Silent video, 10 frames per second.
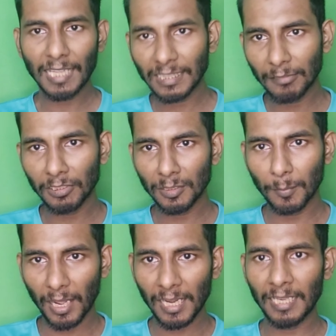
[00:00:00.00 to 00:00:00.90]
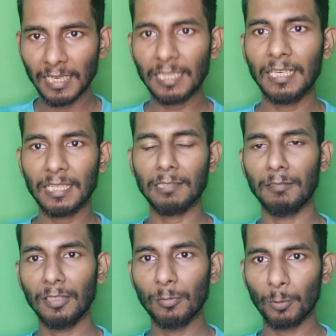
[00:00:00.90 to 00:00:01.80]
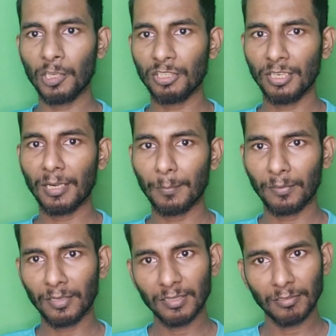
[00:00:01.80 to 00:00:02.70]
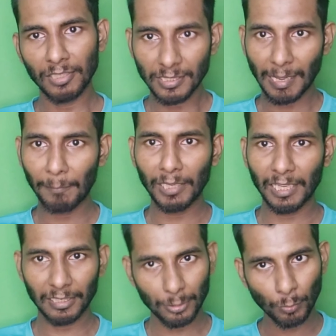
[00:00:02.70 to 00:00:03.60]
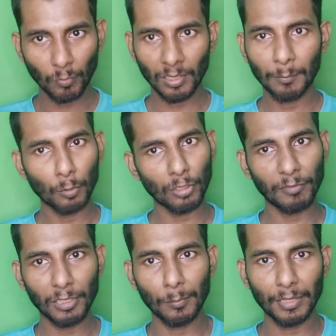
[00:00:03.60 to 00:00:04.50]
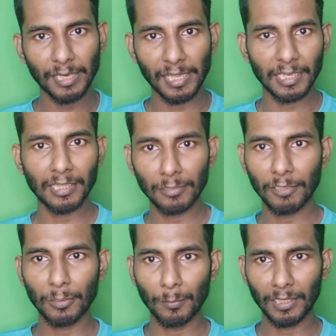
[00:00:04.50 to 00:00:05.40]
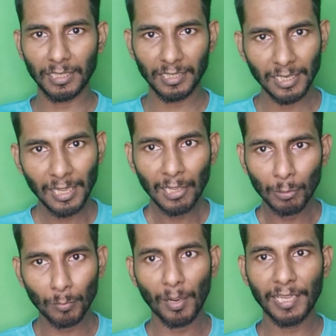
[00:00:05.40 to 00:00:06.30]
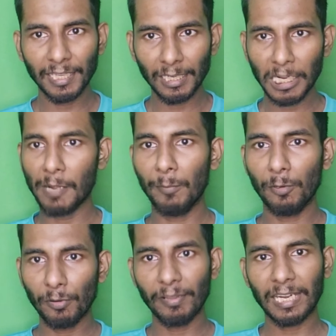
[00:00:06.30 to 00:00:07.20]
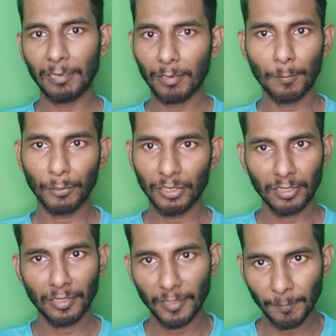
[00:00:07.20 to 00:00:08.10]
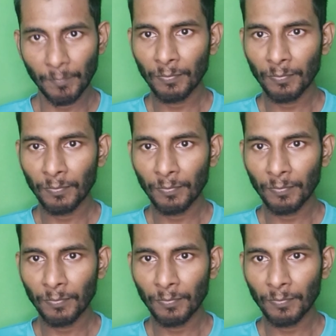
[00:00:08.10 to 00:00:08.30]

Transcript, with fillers: அதை வந்து பாலா இல்லாத இடத்த வந்து குரேஷி நிரப்புறது வந்து செம்மையா இருக்கு ஸோ போன வீக்கும் பண்ணாரு இந்த வீக்கும் பண்றாரு ஒரு பயங்கர காம்போவா வேற லெவலா போயிட்டு இருந்தது